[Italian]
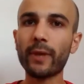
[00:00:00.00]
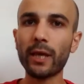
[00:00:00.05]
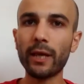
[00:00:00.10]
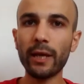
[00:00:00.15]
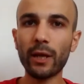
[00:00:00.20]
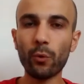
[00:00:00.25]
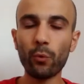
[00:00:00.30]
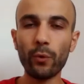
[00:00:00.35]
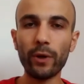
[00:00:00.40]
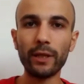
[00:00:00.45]

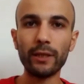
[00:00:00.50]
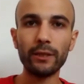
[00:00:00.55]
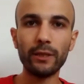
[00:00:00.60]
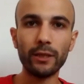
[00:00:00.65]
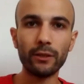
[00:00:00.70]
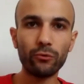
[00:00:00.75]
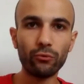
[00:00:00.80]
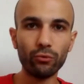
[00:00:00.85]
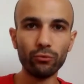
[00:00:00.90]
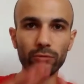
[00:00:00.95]
e
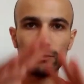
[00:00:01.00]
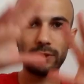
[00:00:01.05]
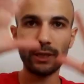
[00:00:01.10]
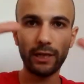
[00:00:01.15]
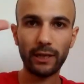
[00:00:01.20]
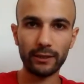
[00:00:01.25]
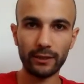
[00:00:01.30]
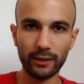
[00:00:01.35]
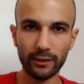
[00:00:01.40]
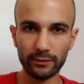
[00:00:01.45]
quindi tutte
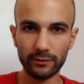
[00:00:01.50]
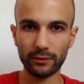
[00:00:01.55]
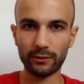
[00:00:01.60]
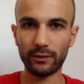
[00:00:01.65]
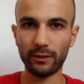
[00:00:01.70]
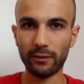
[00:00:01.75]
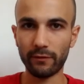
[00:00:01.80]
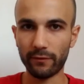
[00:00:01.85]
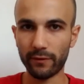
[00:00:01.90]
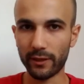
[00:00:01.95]
le
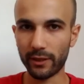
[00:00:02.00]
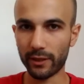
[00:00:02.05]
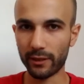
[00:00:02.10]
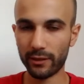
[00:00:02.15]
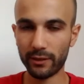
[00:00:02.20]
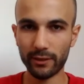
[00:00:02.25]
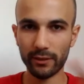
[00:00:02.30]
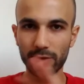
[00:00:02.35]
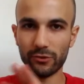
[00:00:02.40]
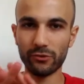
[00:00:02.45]
trattative
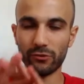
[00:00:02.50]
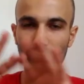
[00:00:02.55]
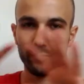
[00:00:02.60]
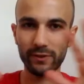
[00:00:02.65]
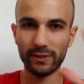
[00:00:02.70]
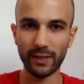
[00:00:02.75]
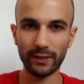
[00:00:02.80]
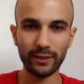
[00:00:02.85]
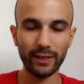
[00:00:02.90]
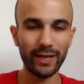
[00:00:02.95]
sono
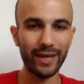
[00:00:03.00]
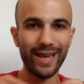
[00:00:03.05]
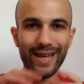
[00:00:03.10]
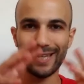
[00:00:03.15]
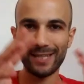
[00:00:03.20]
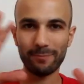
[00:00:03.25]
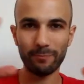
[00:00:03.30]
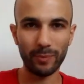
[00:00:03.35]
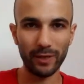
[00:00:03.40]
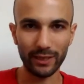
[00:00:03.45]
state
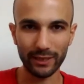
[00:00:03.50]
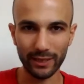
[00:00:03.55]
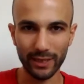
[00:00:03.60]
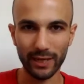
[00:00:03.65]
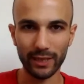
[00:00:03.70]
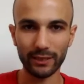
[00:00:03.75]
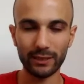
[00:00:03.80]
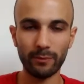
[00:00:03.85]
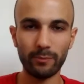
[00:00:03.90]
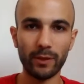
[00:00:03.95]

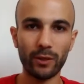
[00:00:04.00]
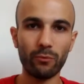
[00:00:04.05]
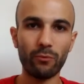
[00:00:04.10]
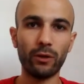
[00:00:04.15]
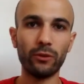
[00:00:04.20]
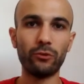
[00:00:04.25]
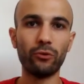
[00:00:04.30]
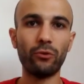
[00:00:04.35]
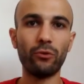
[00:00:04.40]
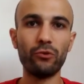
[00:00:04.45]
espletate per
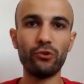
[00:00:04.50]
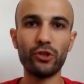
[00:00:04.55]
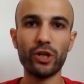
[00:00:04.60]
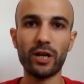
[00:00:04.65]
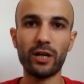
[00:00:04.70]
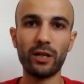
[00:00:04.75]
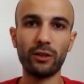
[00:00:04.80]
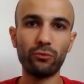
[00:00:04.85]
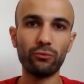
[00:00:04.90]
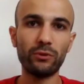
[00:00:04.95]
quanto
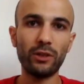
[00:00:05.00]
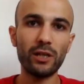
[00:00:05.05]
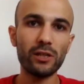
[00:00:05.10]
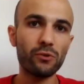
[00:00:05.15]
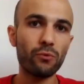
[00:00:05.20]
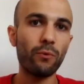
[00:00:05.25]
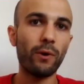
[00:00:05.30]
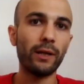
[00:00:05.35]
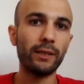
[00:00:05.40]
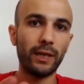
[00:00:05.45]
concerne tutte le
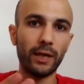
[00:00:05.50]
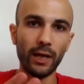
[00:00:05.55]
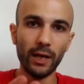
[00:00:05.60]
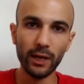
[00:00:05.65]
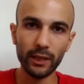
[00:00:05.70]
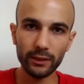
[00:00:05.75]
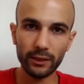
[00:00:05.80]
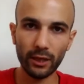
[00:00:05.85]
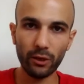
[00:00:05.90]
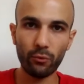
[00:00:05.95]
squadre,
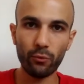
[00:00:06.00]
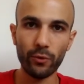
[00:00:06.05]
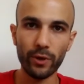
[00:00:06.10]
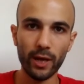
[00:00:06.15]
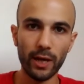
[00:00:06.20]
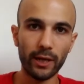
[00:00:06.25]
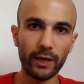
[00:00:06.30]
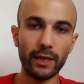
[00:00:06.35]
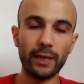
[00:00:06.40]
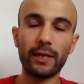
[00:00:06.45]
tra cui
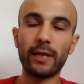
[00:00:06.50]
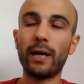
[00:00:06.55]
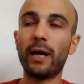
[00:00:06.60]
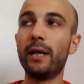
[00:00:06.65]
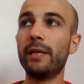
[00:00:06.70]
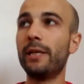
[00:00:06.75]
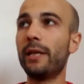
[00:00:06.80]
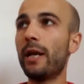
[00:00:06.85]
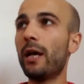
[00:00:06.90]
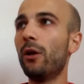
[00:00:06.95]
anche il
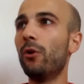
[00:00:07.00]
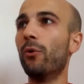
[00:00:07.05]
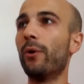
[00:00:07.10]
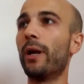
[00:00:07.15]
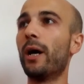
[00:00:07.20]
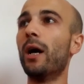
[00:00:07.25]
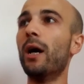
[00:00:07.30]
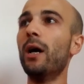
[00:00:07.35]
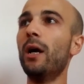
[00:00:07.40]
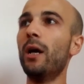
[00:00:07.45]
Cagliari.
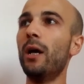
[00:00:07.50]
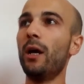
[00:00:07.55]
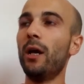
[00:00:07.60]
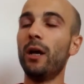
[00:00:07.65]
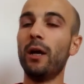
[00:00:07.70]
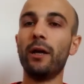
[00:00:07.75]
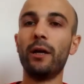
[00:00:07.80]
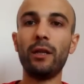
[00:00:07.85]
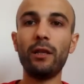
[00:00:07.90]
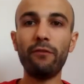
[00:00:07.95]
Allora,
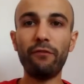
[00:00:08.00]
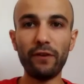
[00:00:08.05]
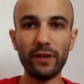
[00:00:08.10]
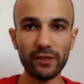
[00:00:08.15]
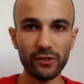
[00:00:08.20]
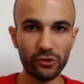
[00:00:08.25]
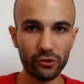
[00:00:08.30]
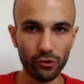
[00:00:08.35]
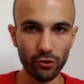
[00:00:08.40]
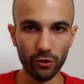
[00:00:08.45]

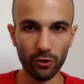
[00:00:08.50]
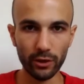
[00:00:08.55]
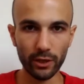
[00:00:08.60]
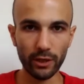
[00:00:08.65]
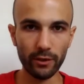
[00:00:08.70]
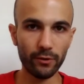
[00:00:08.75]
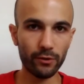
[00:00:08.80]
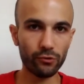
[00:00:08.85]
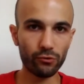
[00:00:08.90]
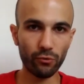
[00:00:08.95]

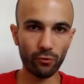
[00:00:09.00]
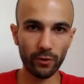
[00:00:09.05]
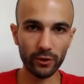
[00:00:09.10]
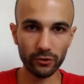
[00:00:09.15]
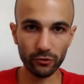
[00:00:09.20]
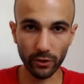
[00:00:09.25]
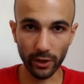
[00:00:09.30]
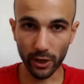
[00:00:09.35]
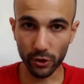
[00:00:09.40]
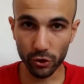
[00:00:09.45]
riflessioni su
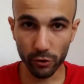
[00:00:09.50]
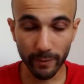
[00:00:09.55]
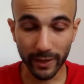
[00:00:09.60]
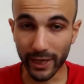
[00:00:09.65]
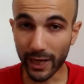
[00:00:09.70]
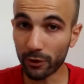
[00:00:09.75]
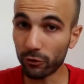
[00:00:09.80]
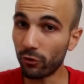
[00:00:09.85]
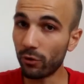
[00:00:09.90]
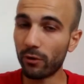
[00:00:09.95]
questo
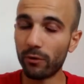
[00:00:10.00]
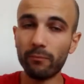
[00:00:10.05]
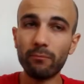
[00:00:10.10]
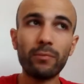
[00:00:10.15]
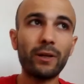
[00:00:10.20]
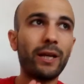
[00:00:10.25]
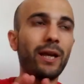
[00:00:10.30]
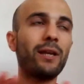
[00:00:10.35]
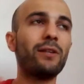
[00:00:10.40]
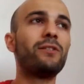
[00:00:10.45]
calciomercato
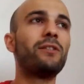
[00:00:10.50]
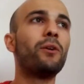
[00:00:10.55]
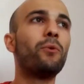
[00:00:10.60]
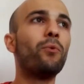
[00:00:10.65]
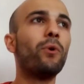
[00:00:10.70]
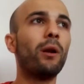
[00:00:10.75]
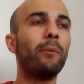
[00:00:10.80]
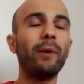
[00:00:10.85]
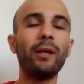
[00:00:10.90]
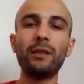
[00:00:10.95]
che
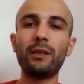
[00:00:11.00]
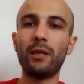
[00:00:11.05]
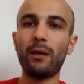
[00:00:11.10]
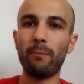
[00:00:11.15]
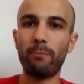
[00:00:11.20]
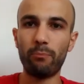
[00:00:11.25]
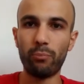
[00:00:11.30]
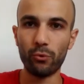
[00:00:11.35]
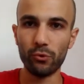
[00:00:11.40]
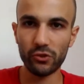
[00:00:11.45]
sicuramente
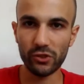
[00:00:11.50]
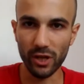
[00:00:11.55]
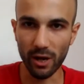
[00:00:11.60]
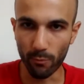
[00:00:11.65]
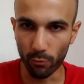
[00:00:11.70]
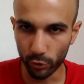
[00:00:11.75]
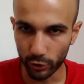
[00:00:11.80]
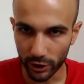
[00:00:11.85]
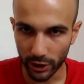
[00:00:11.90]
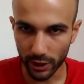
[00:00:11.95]

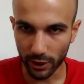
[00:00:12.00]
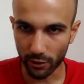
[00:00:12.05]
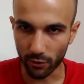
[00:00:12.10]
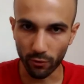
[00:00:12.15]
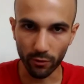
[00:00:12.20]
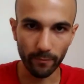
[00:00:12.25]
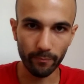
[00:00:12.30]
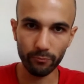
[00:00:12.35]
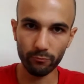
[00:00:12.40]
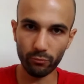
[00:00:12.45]
possiamo
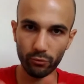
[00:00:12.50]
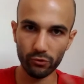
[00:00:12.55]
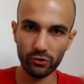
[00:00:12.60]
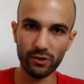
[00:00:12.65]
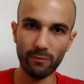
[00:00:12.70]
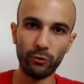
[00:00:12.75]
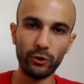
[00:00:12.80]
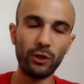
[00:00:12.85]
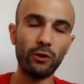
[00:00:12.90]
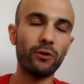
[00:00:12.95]
dirlo,
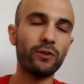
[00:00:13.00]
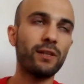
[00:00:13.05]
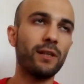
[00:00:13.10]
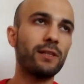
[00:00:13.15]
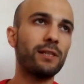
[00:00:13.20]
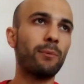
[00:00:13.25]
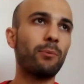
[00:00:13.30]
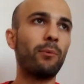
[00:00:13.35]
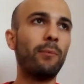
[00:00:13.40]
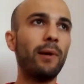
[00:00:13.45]
possiamo dirlo
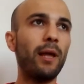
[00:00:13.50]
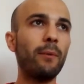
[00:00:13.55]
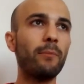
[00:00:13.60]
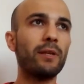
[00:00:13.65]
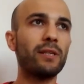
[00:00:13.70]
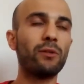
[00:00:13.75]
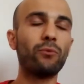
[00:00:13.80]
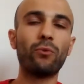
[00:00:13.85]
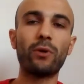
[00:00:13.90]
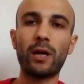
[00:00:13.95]
senza problemi,
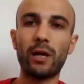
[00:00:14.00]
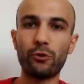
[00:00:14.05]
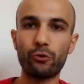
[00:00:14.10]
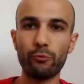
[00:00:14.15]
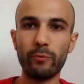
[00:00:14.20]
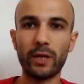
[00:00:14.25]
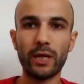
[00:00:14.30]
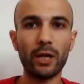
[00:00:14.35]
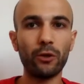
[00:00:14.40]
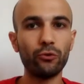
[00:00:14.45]
è stato un
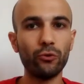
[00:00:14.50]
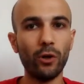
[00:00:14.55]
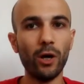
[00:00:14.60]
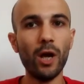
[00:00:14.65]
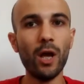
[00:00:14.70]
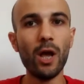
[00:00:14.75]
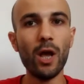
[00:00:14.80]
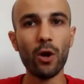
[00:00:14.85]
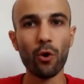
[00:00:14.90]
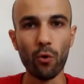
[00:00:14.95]
calciomercato
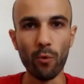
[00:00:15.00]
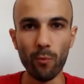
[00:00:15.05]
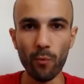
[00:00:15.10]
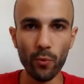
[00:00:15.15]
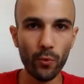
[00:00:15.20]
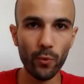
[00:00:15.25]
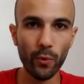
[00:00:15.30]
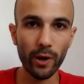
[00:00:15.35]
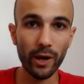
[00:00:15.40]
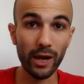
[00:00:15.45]

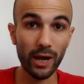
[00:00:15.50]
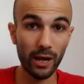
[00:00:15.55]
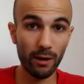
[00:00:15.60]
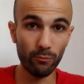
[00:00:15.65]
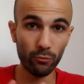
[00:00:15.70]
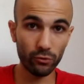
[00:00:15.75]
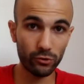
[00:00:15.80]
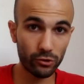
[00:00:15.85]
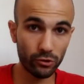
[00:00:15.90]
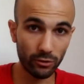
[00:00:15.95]
comunque
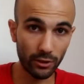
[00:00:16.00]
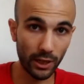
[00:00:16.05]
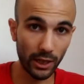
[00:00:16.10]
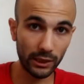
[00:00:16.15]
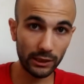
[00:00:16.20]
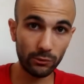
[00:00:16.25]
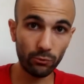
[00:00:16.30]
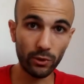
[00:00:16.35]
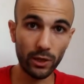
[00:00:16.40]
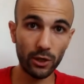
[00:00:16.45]

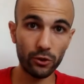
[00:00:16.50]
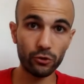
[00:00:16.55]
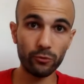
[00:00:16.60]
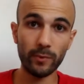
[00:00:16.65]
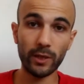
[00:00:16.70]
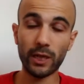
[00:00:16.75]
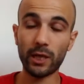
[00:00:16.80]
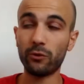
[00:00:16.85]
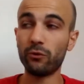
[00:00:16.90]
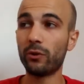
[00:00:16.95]
emozionante, un
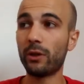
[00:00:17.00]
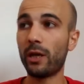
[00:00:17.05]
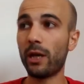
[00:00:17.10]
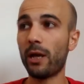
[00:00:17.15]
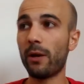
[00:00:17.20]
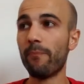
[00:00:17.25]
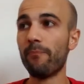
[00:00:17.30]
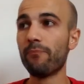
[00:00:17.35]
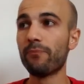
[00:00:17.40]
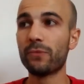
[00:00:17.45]
calciomercato
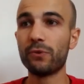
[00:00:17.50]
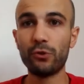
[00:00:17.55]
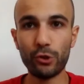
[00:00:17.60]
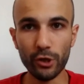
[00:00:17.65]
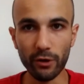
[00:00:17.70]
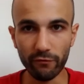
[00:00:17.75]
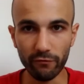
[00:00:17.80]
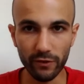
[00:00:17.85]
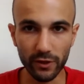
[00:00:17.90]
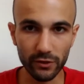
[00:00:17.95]
che
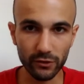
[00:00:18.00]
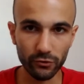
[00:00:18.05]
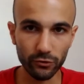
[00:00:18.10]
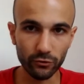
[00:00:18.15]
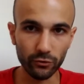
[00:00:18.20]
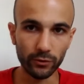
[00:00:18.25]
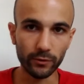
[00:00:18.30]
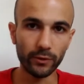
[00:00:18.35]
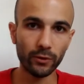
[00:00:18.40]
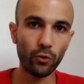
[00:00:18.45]
ci ha
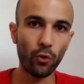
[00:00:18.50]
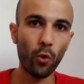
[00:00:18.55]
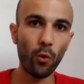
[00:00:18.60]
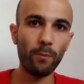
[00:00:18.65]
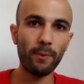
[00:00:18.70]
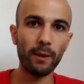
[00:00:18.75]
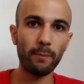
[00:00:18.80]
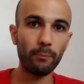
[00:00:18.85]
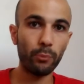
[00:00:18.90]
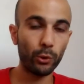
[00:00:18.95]
visto
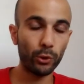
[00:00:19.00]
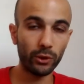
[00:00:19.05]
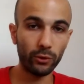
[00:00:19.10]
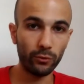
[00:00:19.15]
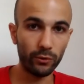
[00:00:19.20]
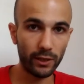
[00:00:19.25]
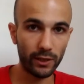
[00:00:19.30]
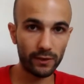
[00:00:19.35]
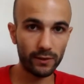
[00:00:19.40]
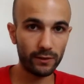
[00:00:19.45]
come
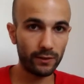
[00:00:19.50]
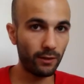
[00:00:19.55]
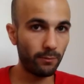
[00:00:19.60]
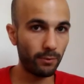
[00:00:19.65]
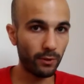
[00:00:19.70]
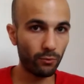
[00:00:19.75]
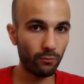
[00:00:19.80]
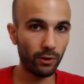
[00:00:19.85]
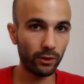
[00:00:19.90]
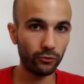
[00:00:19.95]
protagonisti
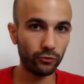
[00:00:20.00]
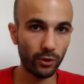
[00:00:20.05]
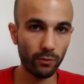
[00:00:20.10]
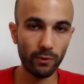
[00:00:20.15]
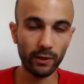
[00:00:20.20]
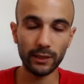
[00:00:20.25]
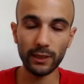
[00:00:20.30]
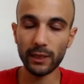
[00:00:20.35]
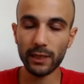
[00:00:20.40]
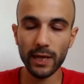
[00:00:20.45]
per quanto
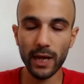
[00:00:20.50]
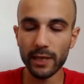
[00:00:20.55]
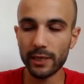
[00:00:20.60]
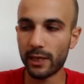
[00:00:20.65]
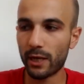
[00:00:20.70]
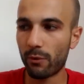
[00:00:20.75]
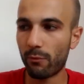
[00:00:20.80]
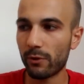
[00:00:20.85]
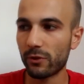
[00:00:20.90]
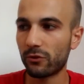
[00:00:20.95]
riguarda il
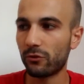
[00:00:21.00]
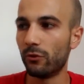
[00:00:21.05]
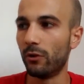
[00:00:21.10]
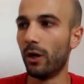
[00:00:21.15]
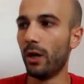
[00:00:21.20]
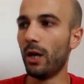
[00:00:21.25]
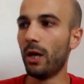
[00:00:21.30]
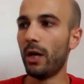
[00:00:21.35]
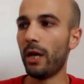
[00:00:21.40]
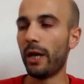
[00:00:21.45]
Cagliari e
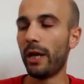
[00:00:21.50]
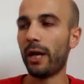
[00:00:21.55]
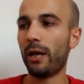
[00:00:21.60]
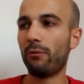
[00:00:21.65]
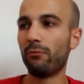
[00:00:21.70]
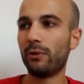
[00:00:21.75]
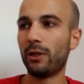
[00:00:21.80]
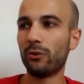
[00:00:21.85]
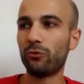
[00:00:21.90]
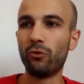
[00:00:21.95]
questo è
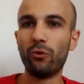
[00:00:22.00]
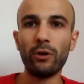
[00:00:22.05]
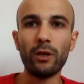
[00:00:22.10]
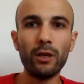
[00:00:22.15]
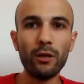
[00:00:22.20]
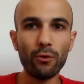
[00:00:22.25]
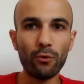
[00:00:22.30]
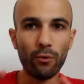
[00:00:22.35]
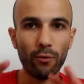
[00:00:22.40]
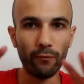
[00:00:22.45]
un dato
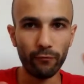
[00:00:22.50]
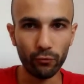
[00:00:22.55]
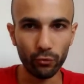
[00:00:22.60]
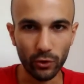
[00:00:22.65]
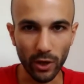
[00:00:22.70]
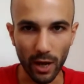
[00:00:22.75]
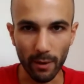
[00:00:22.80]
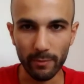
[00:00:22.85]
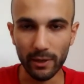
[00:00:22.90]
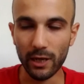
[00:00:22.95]

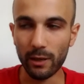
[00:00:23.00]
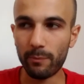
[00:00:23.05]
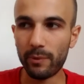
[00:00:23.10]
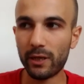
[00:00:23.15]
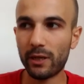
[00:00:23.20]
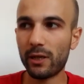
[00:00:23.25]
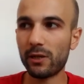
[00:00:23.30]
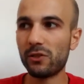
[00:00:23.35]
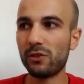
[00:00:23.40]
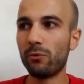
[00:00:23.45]
inconfutabile
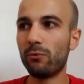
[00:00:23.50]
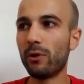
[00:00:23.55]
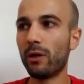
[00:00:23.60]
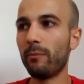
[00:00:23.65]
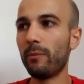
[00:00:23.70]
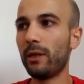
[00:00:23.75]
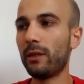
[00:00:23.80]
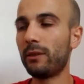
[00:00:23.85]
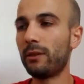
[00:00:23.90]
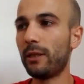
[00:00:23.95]
perché
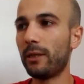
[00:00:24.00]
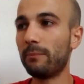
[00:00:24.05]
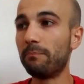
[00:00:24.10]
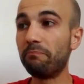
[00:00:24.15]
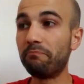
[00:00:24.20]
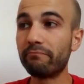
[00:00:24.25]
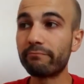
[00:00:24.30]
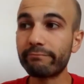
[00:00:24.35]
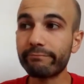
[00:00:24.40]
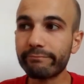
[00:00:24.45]

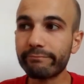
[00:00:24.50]
sicuramente